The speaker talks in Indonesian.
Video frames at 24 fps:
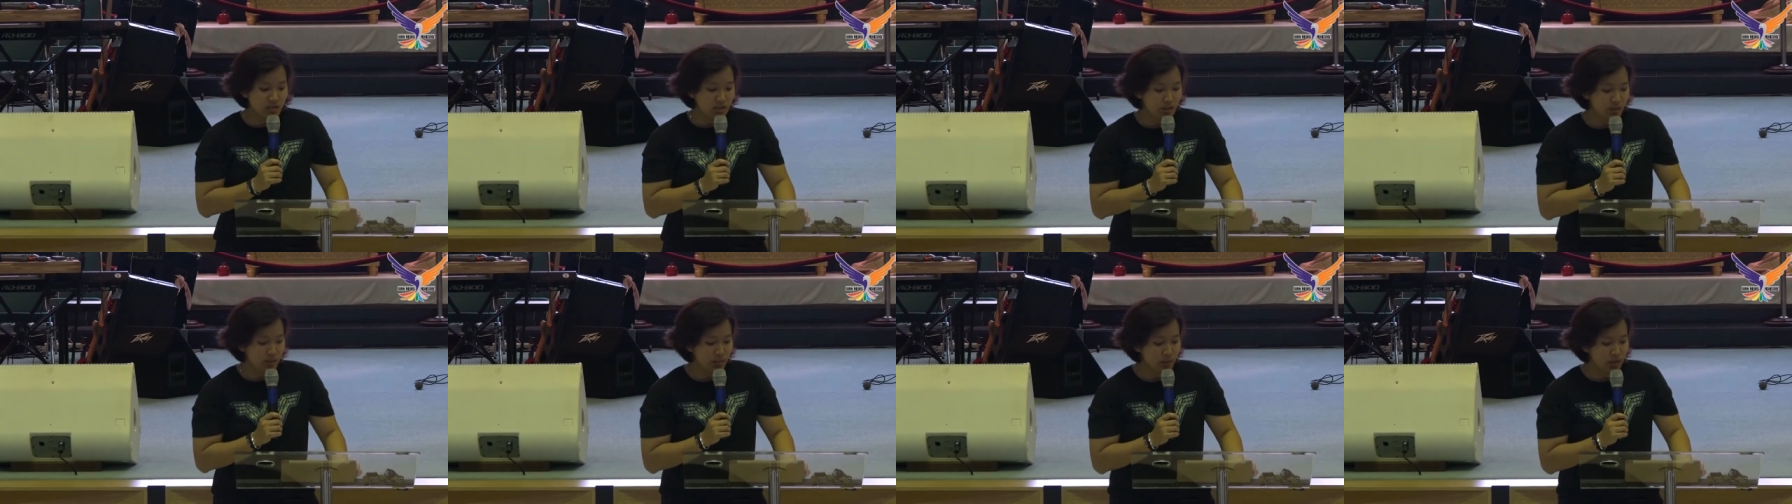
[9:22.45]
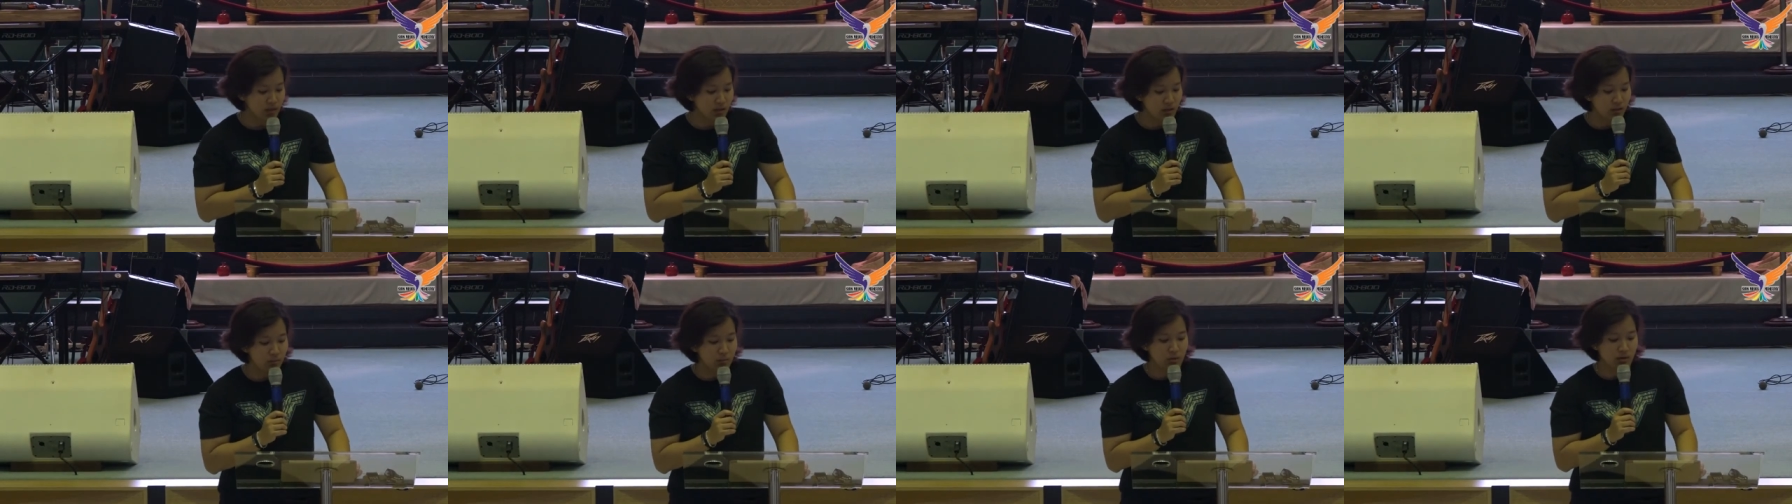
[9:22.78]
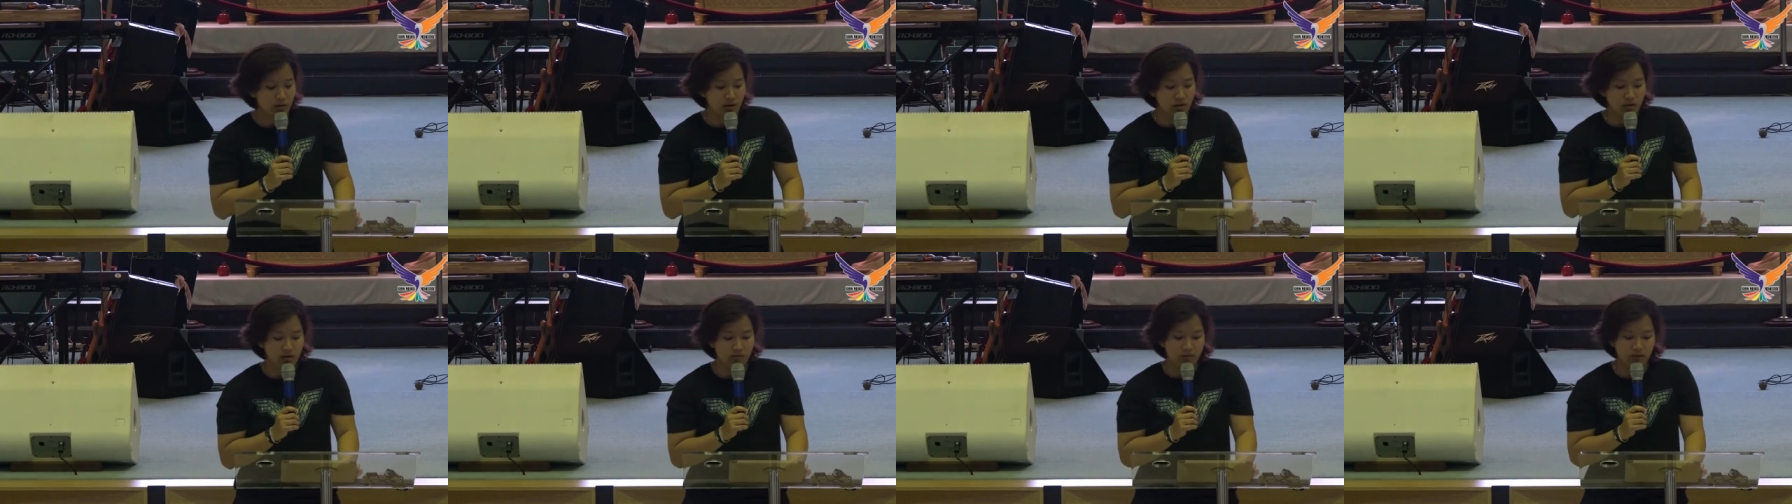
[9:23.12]
temanya
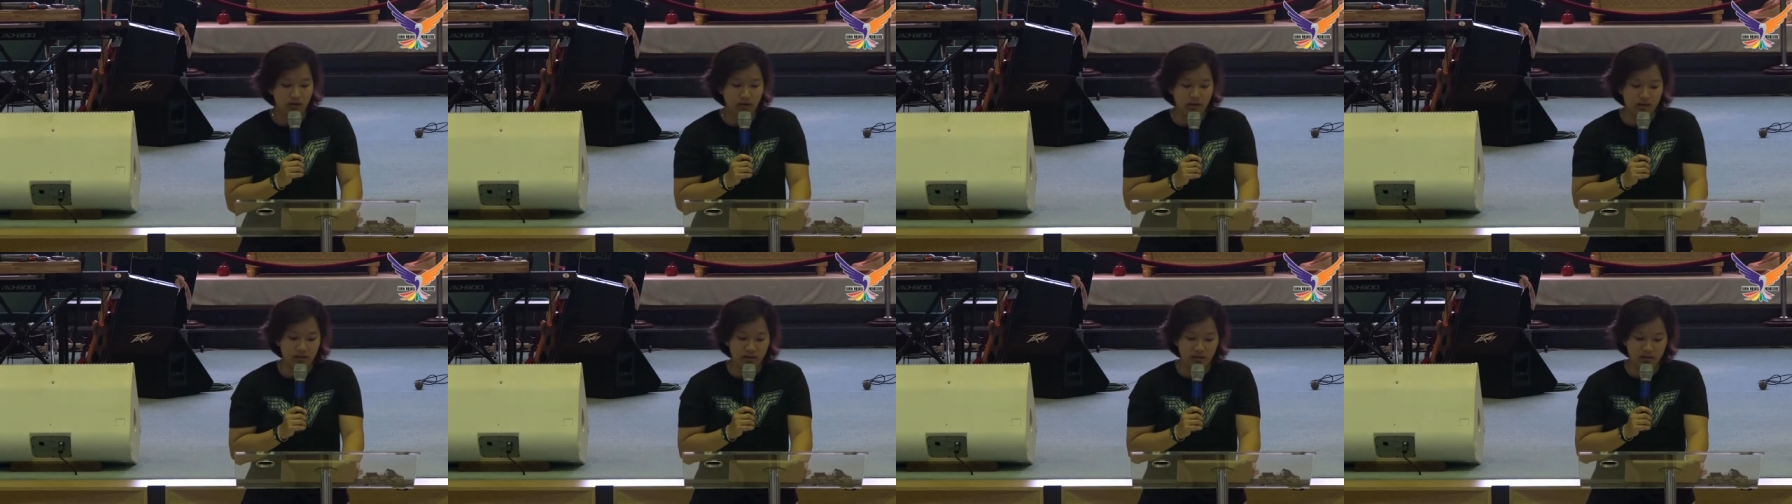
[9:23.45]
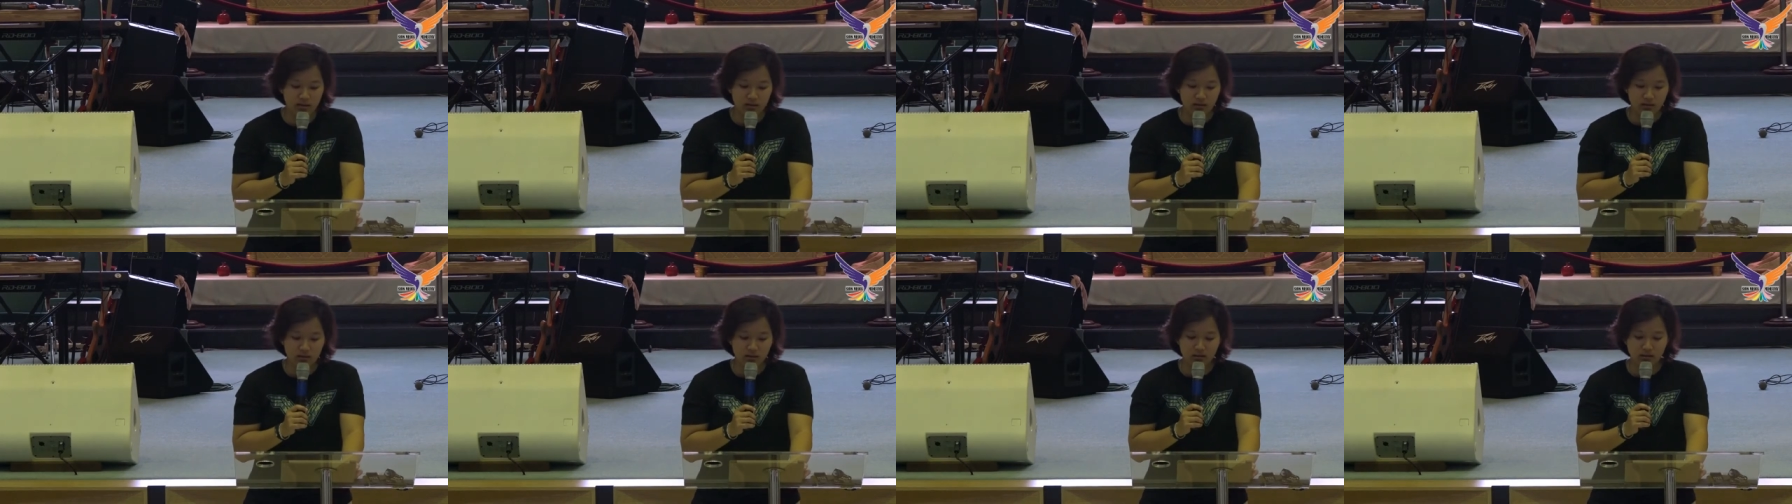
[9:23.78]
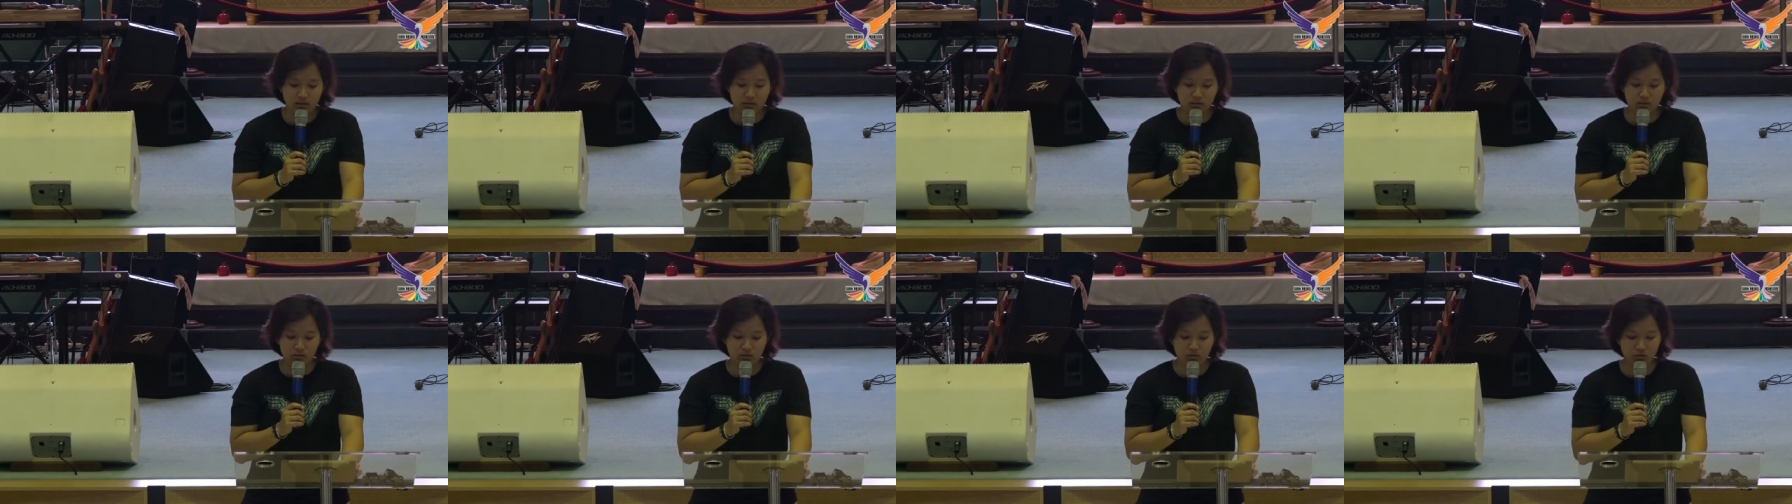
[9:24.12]
burning fire
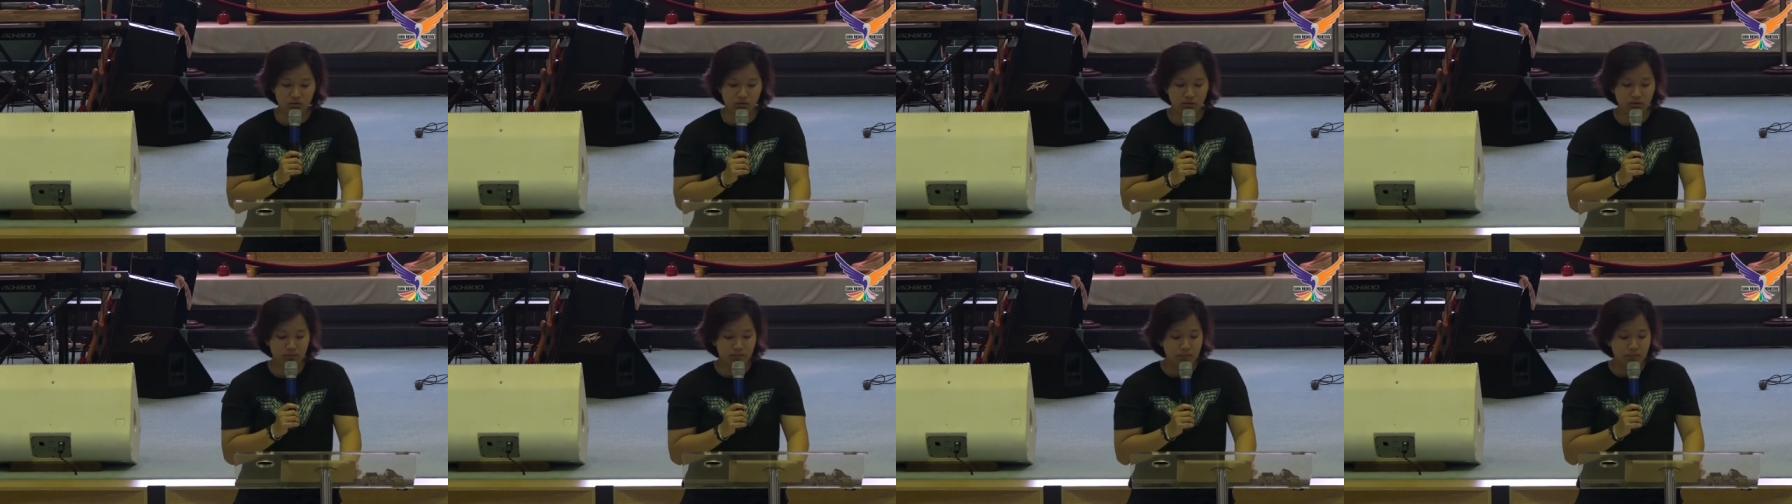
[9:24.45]
gitu loh?